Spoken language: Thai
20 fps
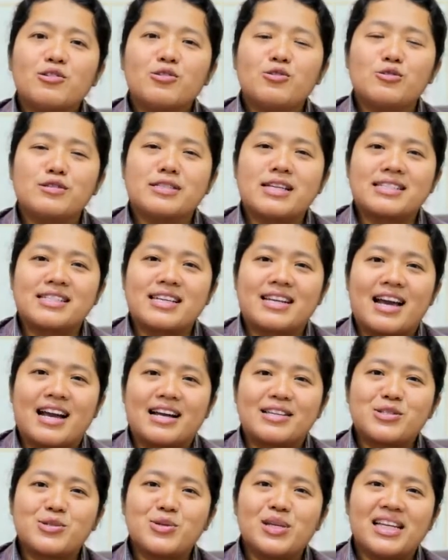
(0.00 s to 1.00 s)
ครูศาสนา
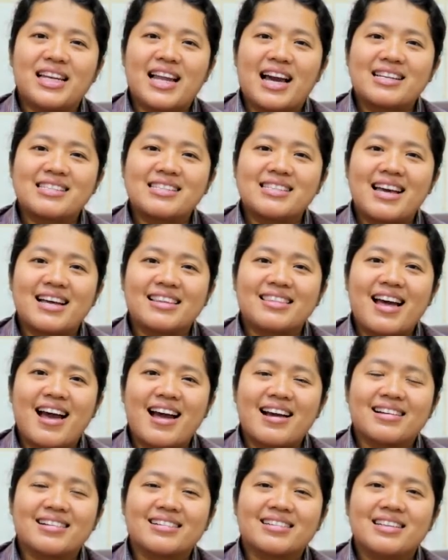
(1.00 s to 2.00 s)
จุลีรัตน์แท้
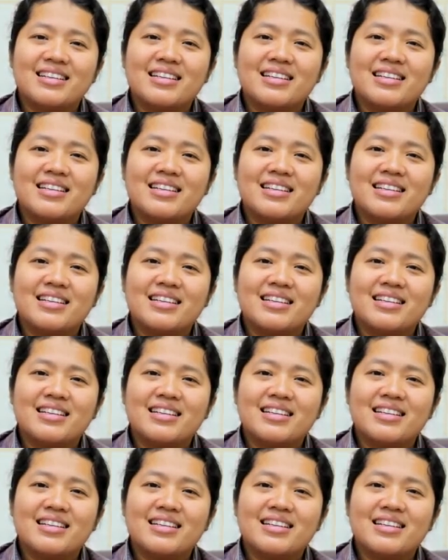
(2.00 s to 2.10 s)
ตั้ง